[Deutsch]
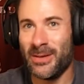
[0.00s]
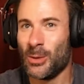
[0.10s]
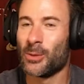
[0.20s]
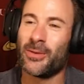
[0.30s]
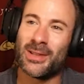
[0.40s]

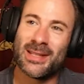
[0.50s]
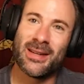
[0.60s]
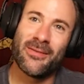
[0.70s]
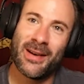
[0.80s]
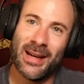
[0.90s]
Video von
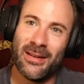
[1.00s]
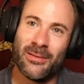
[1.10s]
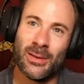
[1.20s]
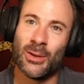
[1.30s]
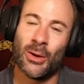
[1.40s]

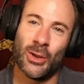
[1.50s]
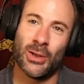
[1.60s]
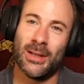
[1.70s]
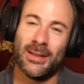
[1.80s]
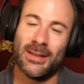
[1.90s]
Survival
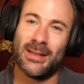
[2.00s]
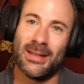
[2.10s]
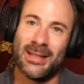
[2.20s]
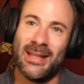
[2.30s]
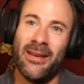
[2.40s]
Deutschland,
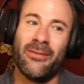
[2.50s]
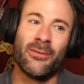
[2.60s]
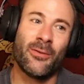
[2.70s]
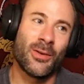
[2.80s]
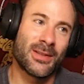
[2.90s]

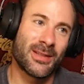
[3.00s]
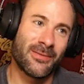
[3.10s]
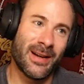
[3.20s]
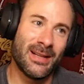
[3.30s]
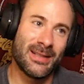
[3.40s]
Seven vs.
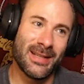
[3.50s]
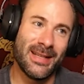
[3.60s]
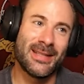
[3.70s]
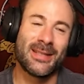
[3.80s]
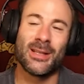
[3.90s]
Wild
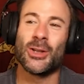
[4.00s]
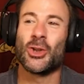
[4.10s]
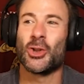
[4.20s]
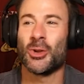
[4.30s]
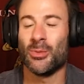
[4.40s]
ist
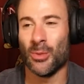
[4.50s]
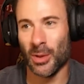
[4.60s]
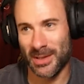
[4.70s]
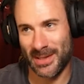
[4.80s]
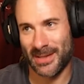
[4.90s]

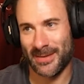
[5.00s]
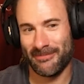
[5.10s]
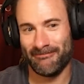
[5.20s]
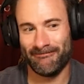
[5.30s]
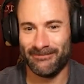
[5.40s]
Schmutz.
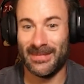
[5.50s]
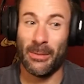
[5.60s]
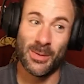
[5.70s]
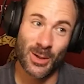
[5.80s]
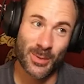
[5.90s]
Da
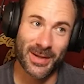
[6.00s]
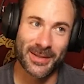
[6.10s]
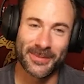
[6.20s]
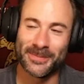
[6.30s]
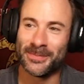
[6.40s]
bin ich mal
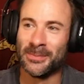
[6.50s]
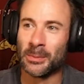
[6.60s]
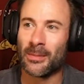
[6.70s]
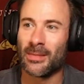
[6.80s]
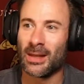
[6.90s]
gespannt.
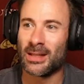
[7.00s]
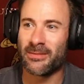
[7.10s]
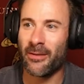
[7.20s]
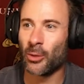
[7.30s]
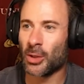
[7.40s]

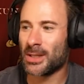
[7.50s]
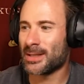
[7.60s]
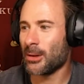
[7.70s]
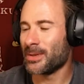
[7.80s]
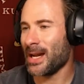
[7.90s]
Survival Deutschland
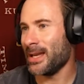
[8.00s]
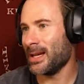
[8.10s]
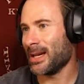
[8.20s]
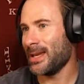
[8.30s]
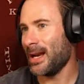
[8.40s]
ist, glaube ich, einer
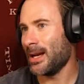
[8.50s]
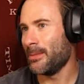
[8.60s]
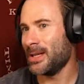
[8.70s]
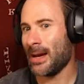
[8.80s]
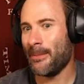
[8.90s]
der Kanäle, der
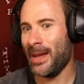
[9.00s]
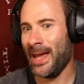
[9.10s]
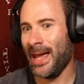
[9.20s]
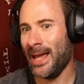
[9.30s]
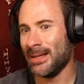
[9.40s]
mit am
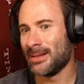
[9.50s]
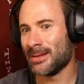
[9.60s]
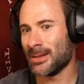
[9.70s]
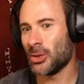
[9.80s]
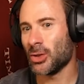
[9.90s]

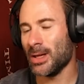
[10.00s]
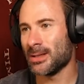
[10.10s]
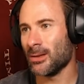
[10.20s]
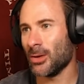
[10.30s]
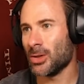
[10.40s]
ältesten schon
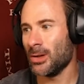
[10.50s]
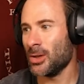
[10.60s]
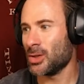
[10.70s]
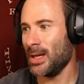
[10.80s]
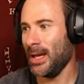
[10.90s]
ist in Deutschland. Ne?
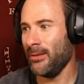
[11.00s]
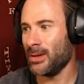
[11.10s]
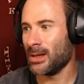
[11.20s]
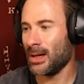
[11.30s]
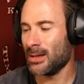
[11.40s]
Schon
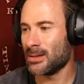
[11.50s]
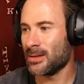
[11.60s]
Ewigkeiten